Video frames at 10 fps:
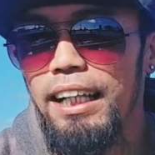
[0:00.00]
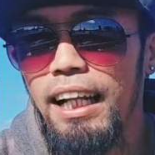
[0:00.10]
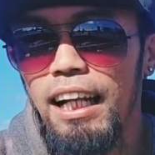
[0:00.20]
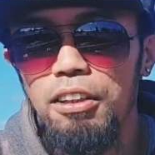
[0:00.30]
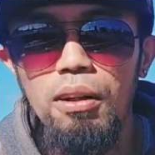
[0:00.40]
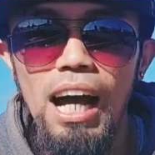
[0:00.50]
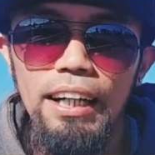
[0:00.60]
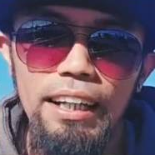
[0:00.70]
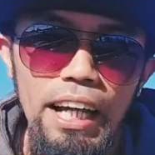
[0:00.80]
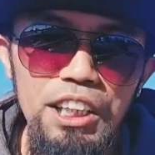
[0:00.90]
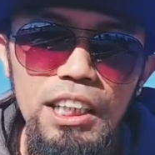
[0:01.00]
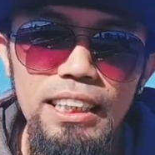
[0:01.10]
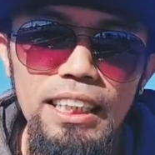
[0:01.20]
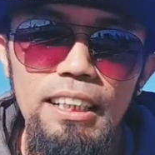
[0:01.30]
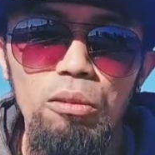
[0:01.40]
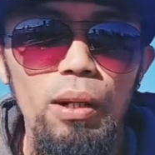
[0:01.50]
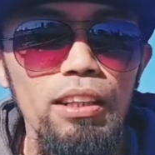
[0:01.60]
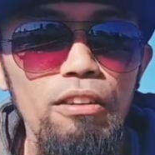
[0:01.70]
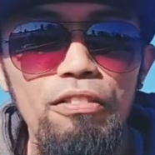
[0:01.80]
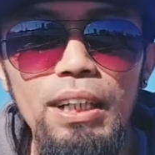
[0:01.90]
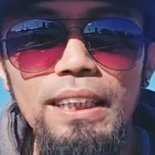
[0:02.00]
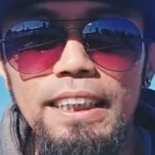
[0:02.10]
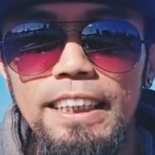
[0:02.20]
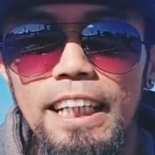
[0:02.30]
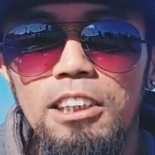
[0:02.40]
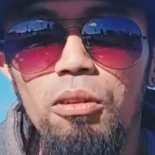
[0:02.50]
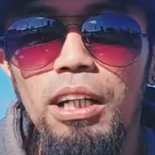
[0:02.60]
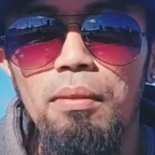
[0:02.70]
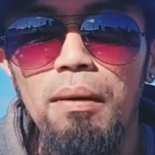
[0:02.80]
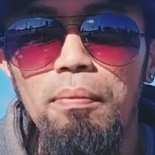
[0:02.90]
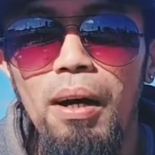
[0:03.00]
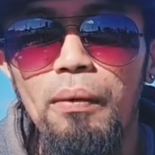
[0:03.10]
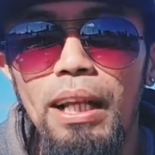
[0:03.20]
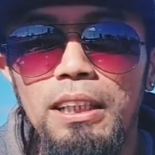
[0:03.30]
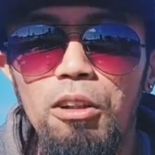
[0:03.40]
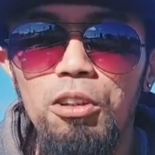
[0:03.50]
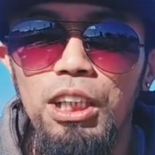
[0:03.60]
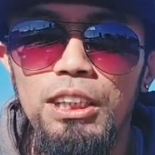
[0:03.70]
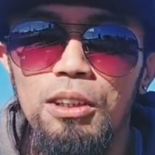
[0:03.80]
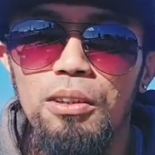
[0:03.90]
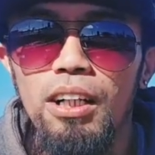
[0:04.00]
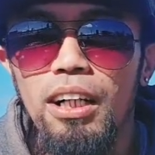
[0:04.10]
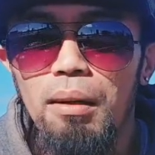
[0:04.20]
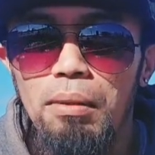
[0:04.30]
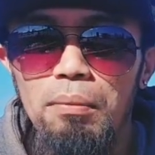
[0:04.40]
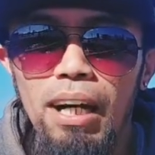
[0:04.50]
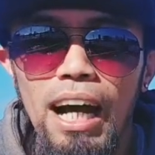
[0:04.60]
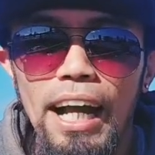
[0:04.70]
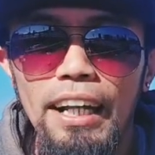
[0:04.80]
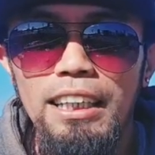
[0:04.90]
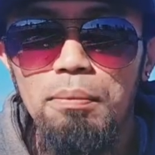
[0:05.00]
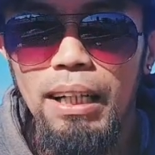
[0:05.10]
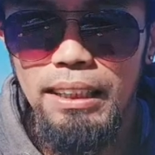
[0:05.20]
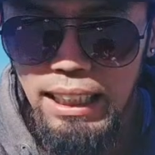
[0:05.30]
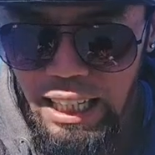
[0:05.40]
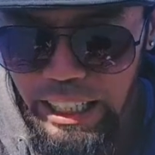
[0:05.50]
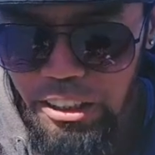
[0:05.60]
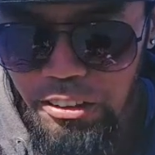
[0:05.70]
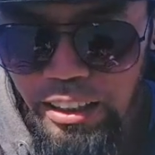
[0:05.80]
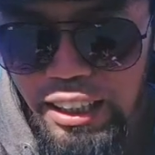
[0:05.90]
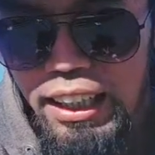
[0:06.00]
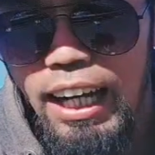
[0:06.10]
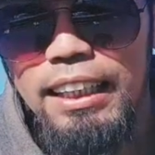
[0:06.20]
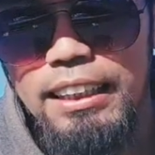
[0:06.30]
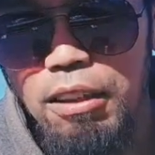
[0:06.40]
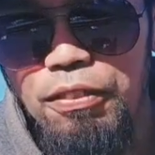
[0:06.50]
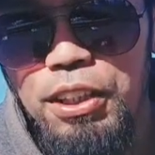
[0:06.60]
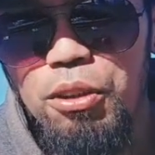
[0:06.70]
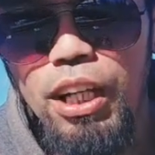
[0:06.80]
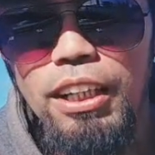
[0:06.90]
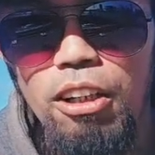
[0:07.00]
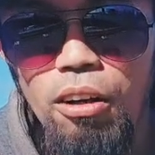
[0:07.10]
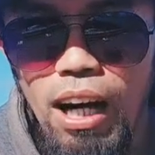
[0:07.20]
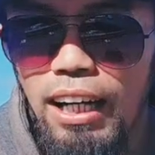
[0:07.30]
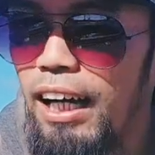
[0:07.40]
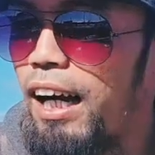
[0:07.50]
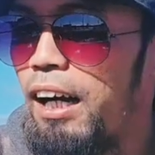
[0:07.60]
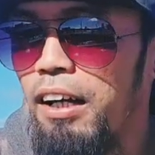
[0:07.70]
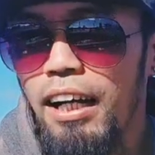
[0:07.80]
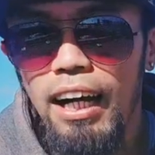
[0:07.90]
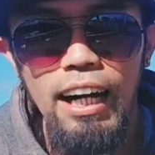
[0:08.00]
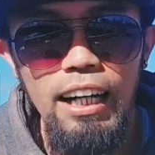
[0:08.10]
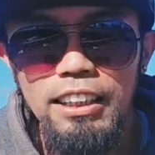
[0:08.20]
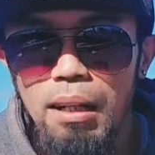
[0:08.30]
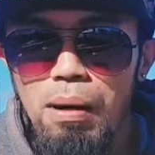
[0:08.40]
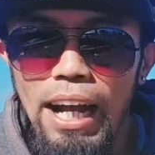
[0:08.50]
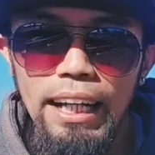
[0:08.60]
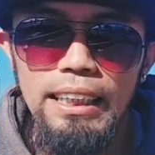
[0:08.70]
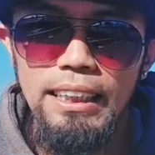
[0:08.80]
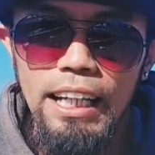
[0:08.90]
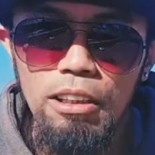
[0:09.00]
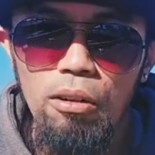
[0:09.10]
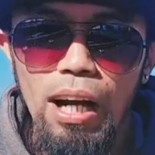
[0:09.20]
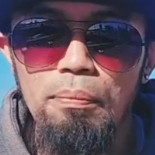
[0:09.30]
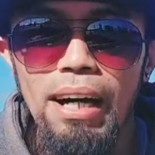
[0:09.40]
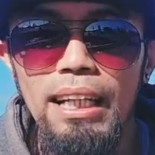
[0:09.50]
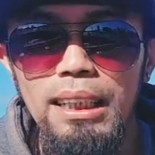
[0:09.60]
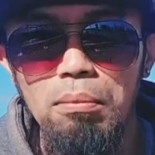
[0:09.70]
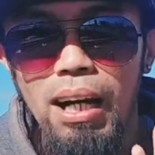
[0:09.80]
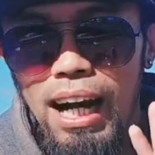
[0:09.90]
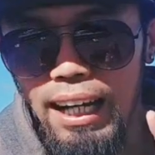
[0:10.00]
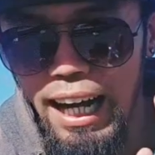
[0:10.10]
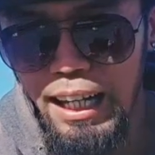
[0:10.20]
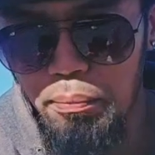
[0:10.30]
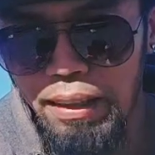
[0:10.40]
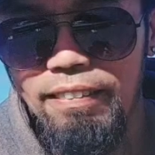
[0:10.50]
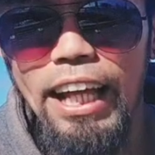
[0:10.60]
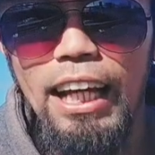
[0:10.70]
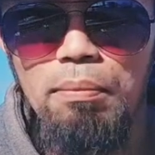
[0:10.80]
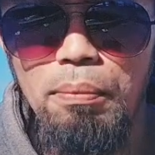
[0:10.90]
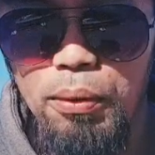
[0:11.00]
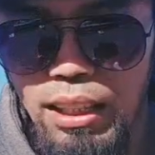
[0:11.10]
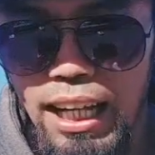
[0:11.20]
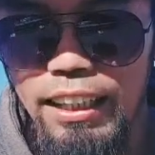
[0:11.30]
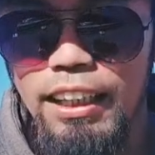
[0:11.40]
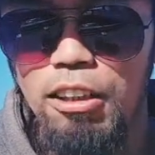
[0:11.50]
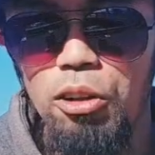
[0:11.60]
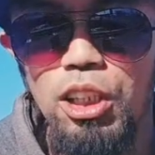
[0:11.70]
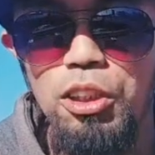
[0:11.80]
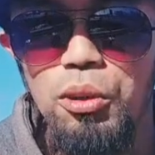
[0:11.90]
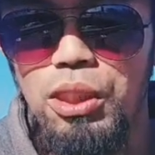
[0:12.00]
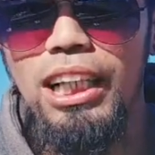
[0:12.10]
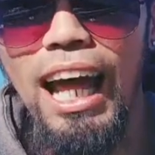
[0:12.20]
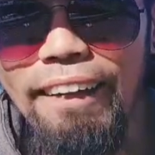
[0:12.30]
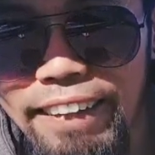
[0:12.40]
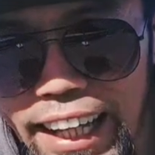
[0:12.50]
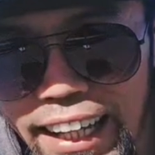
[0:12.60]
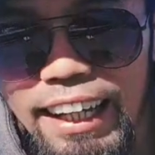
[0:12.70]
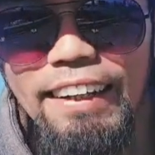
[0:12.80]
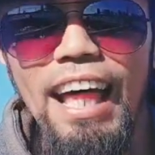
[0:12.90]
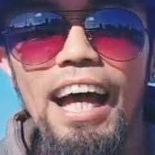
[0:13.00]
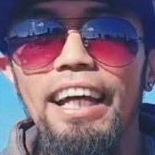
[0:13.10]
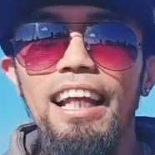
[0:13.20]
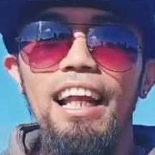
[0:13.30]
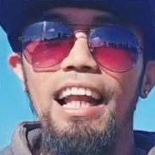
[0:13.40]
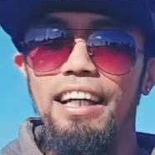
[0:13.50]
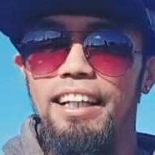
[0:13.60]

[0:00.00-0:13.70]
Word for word: na lang nung aking agency na 21st Century Manpower Resources. So may mga hirings pa rin sila ngayon. At sa video na ito, ang uh, uh, job hirings na ito ay para sa mga carpenter papunta dito sa New Zealand dahil